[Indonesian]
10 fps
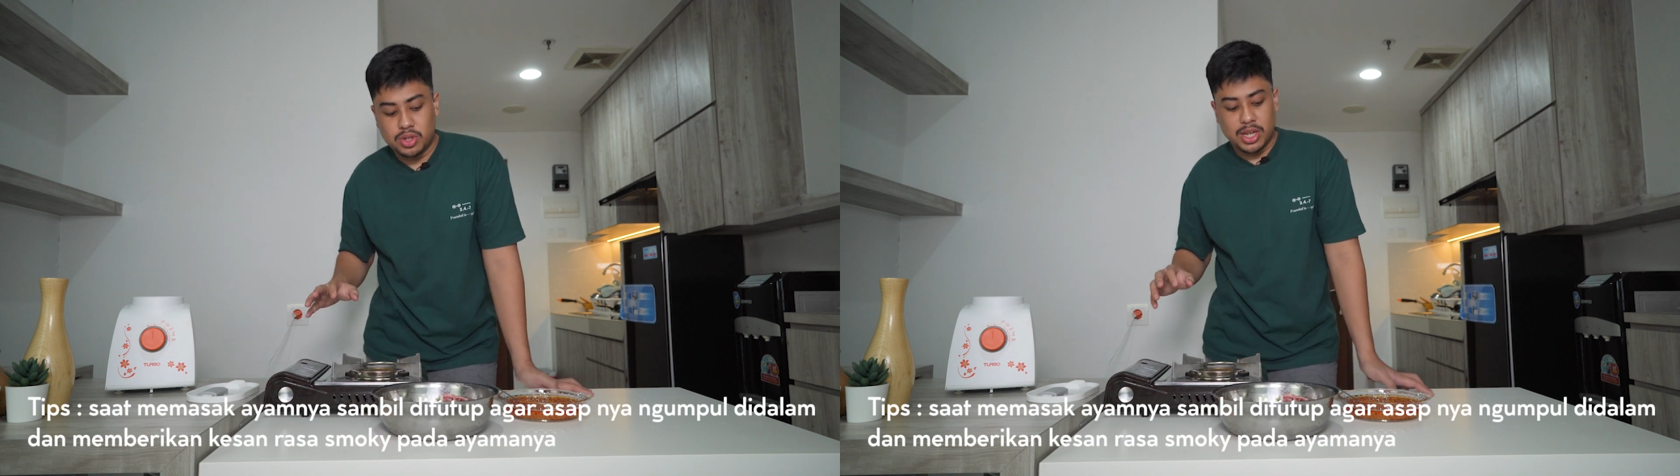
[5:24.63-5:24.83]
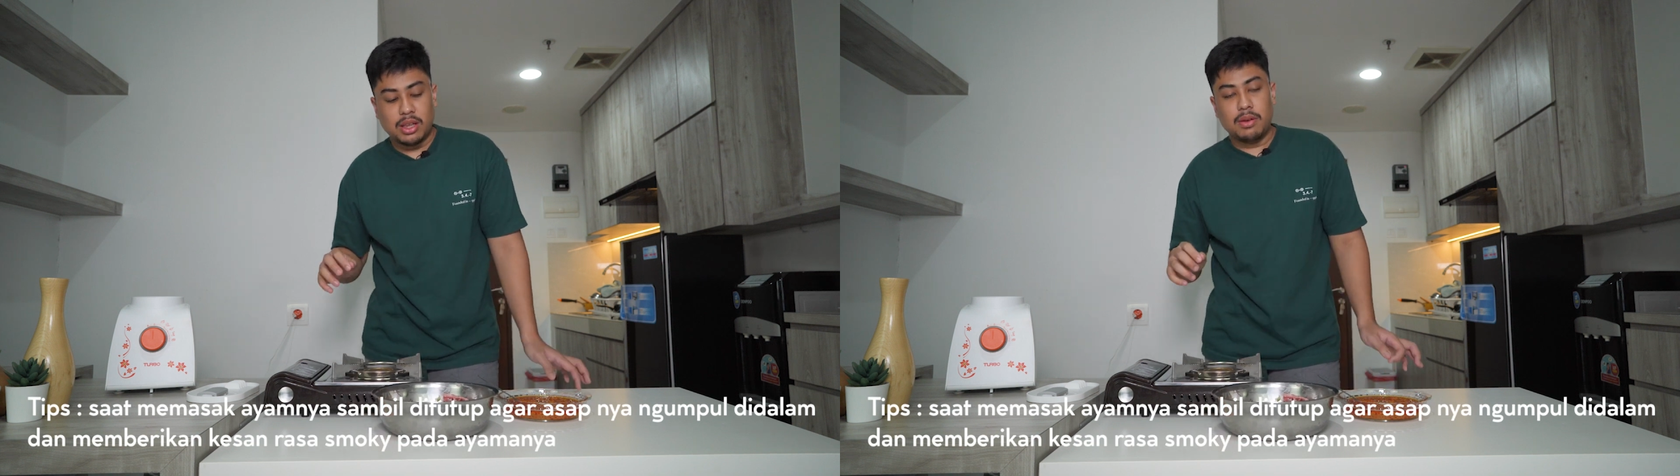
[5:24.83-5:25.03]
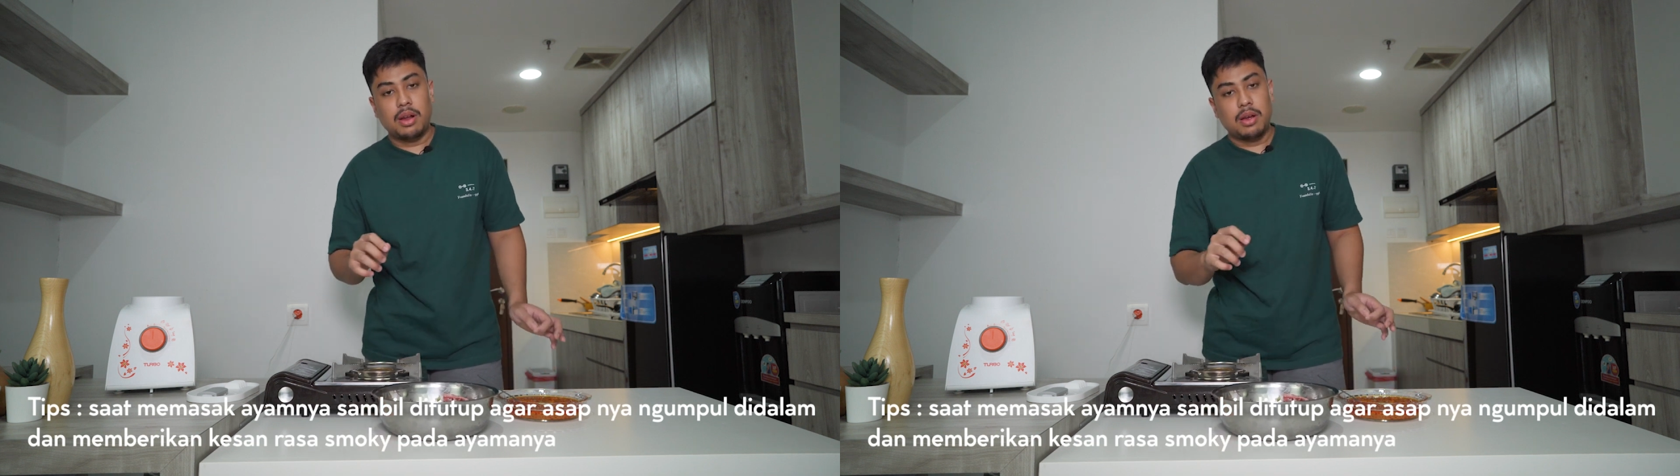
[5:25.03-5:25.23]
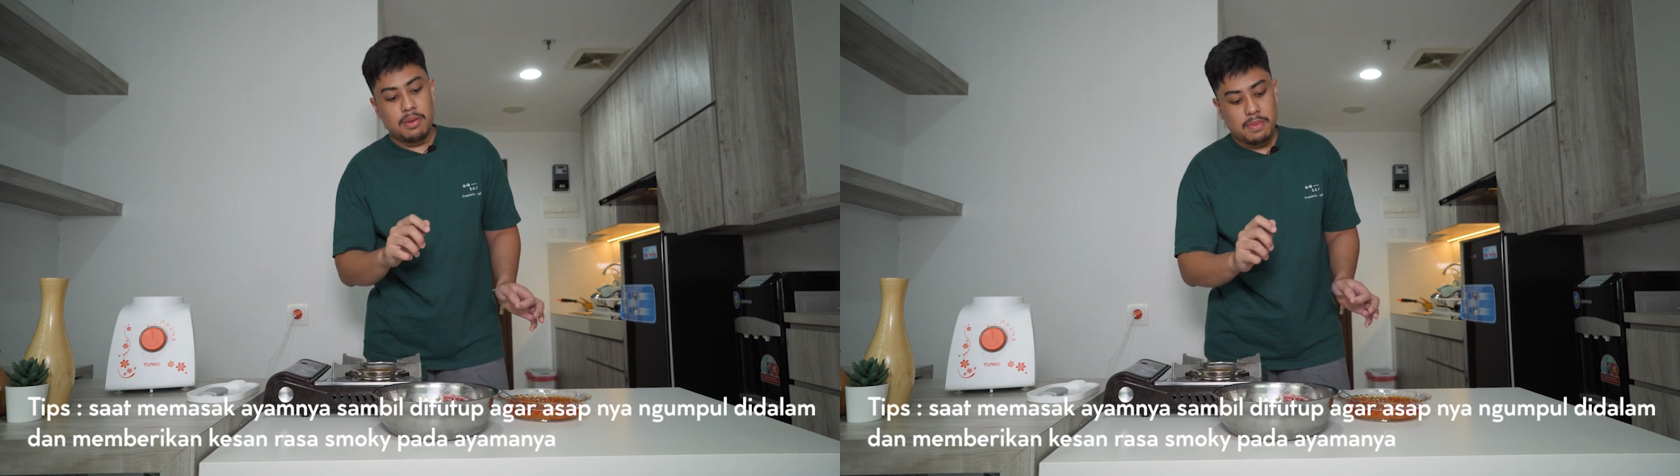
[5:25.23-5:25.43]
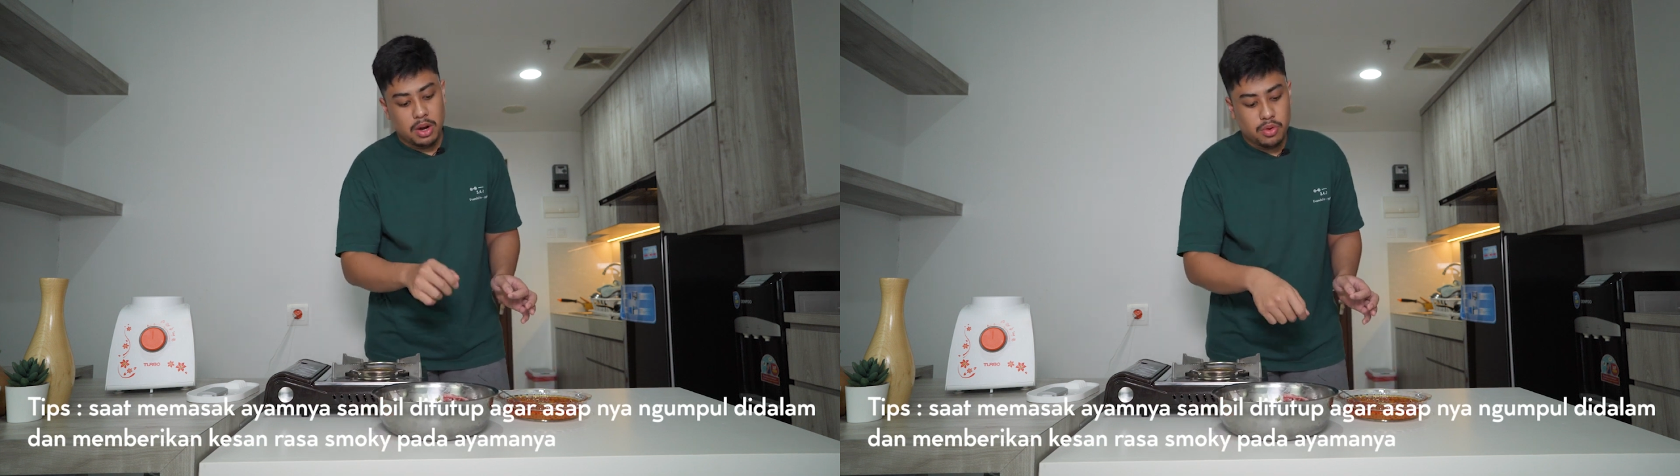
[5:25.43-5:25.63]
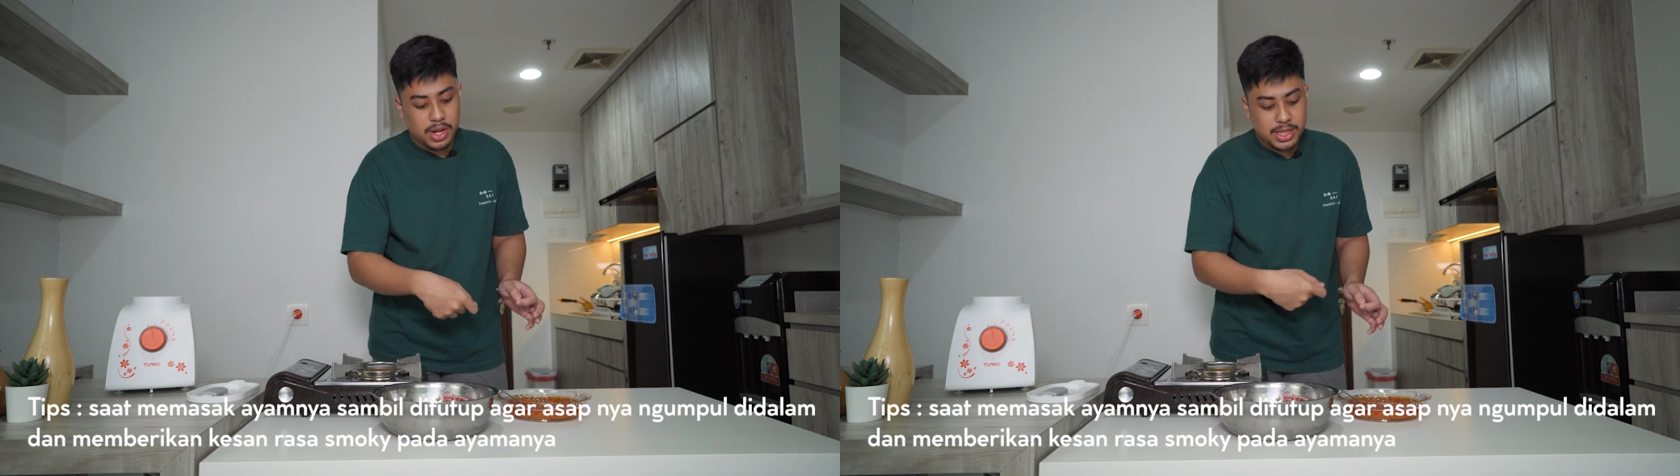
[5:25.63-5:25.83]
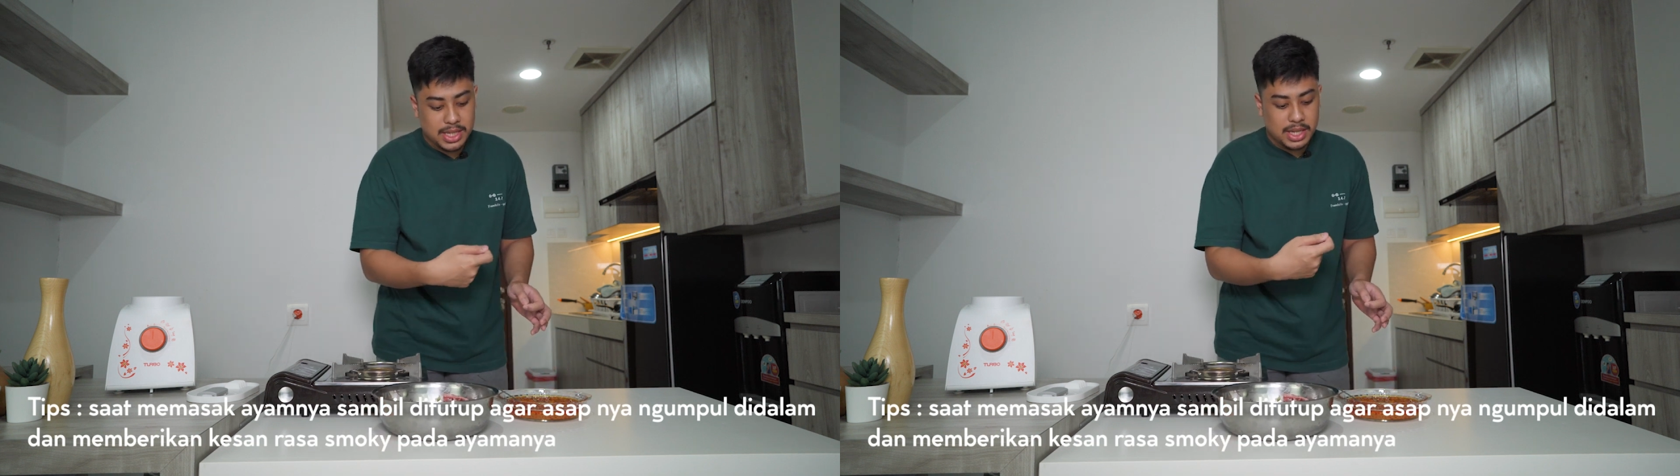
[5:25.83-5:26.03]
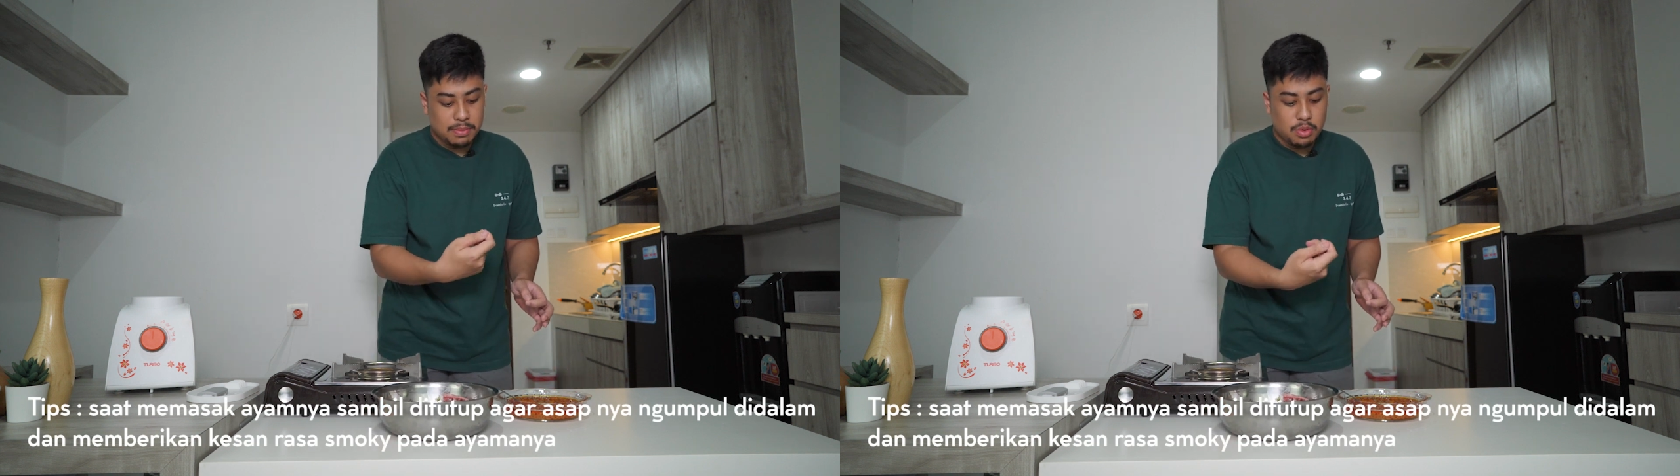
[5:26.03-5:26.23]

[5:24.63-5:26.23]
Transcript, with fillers: terus kita balurin si